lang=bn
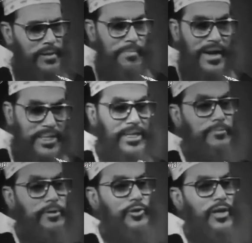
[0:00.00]
মাঠের
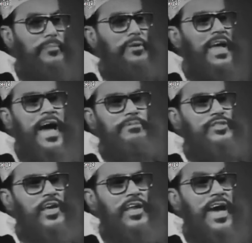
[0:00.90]
ভিতরে বিনা
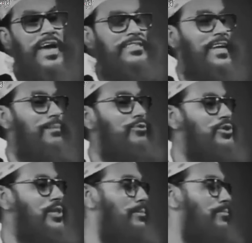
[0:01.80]
বিছানায় যারা
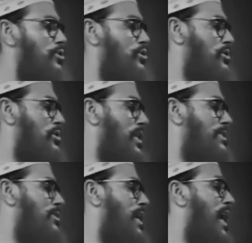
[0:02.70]
বসতে বসেছেন
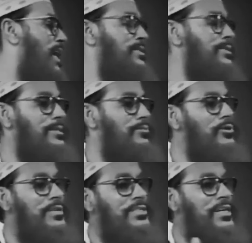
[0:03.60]
যার
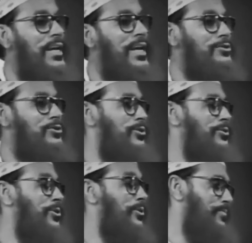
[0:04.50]
জীবনকে জানার জন্য